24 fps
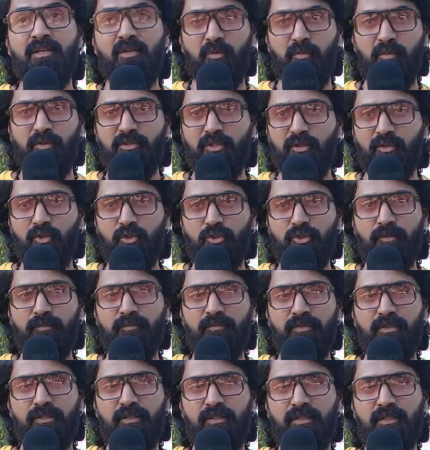ரொம்ப சந்தோஷம்
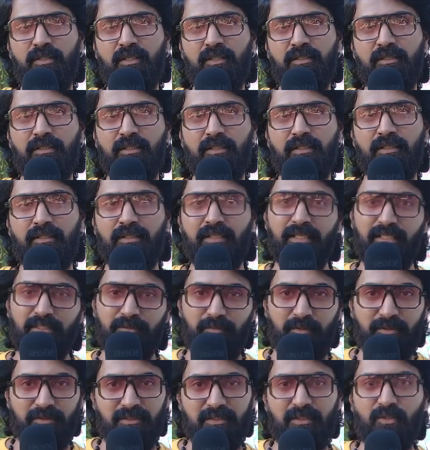அது தினேஷ்
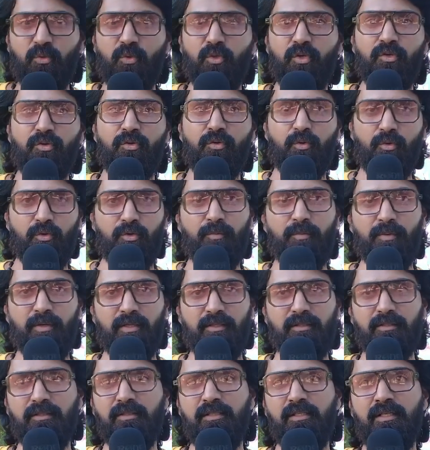மாஸ்டர் தான் குறைவு குறைவு
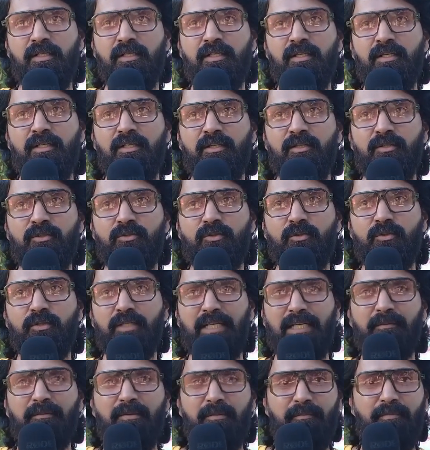பண்ணது ஸோ
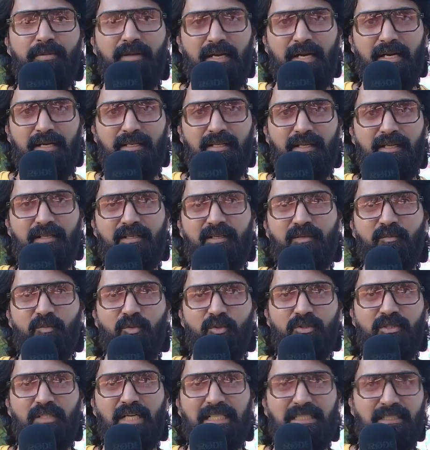எல்லாமே பிராண்டாக
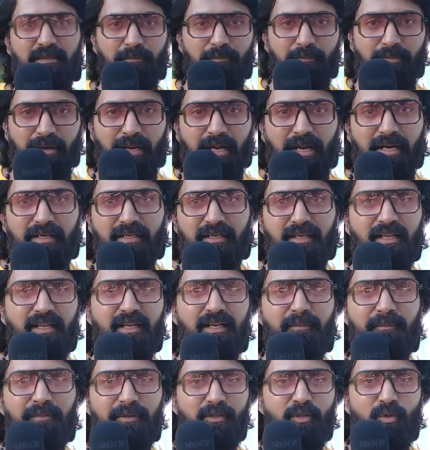இருக்கும்போது அந்த பிராண்டில்
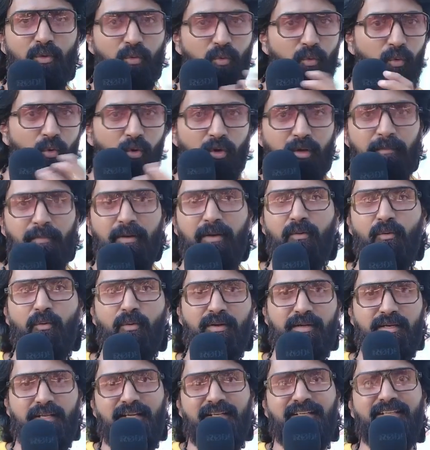நம்ம ஏதோ ஒரு ஓரமாக
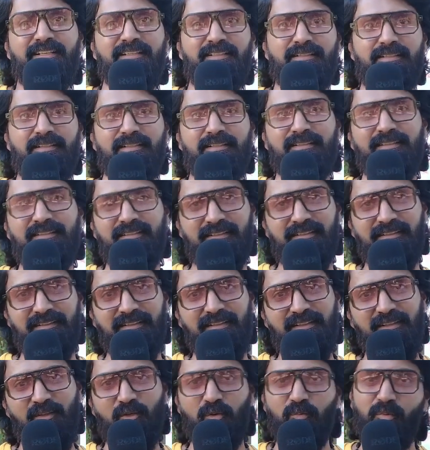ஒரு டேக்காக
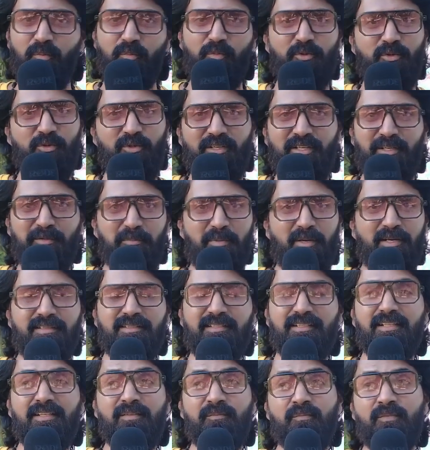இருக்கிறன்றத ரொம்ப முக்கியம் இன்றைக்கி
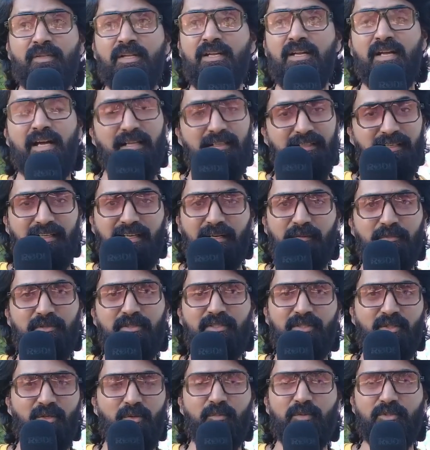படத்தில் அது எனக்கு
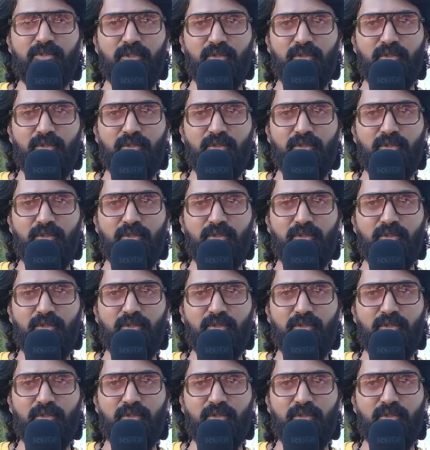அமைஞ்சிருக்கு ரொம்ப